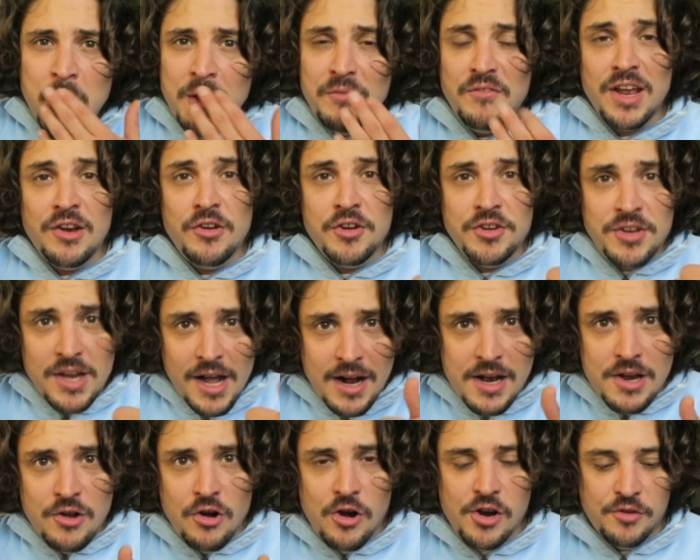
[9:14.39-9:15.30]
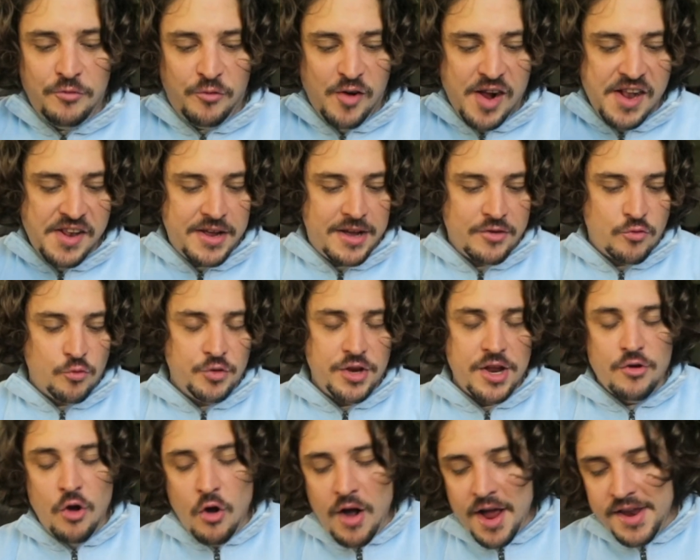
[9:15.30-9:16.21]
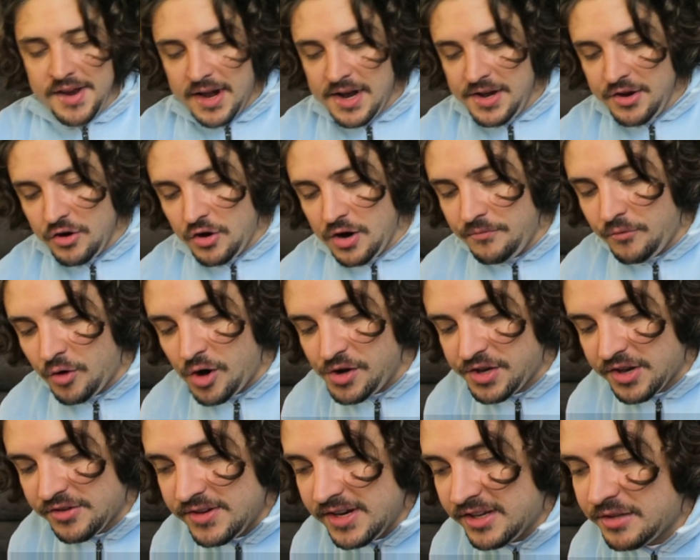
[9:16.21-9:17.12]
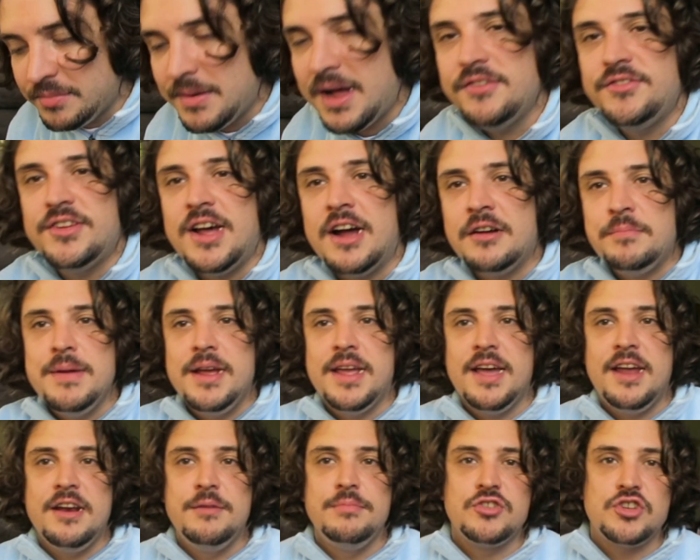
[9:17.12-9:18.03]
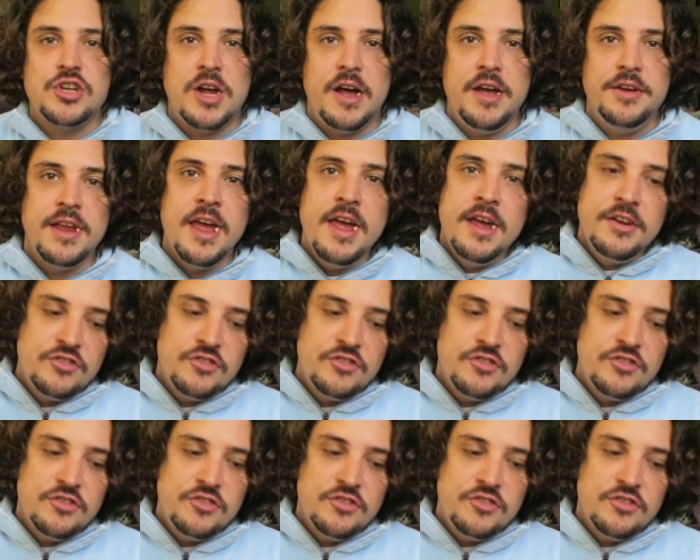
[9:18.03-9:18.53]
Wenn euch der Aldiol gefallen hat und ihr noch ein Aldiol wollt das nächste Mal, sagt mir gerne Bescheid.